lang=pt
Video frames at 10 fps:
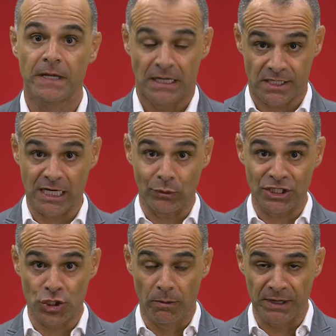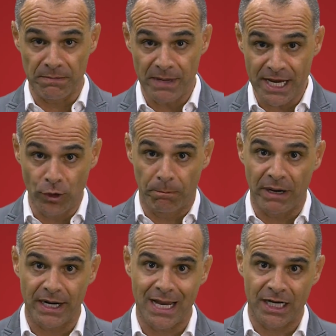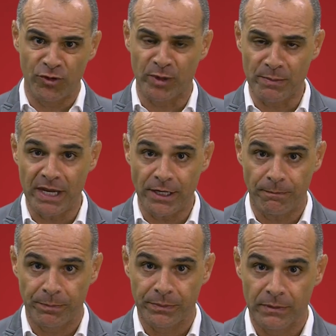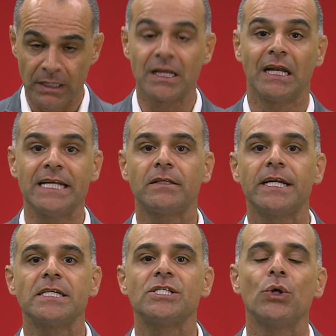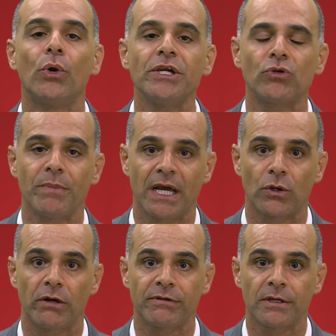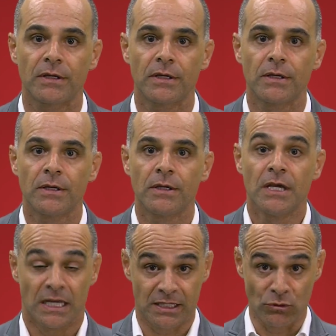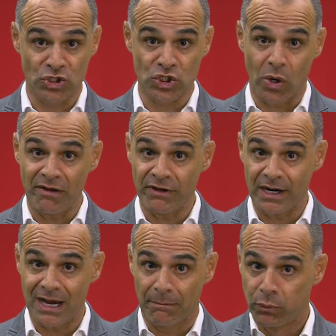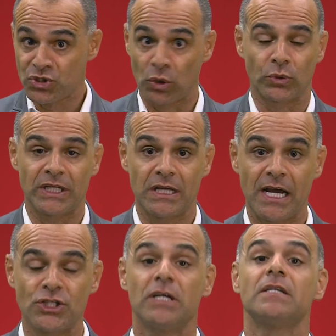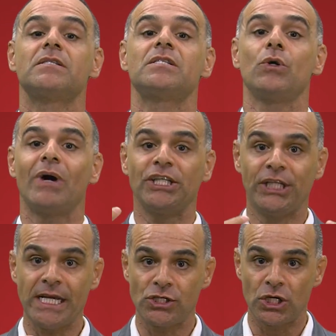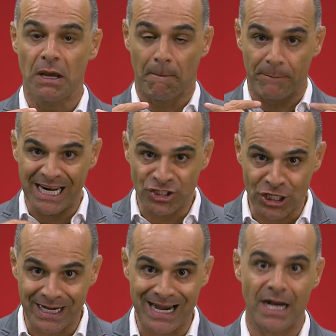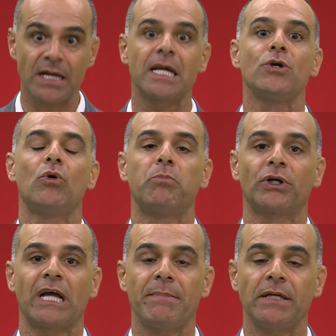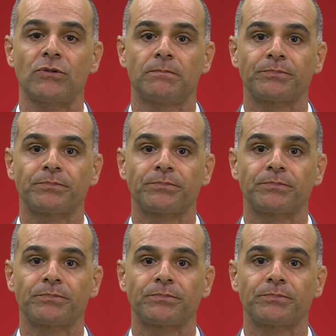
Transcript: Está no artigo 1 parágrafo 1 da Lei 13869. Então só haverá abuso de autoridade se o agente praticar aquele comportamento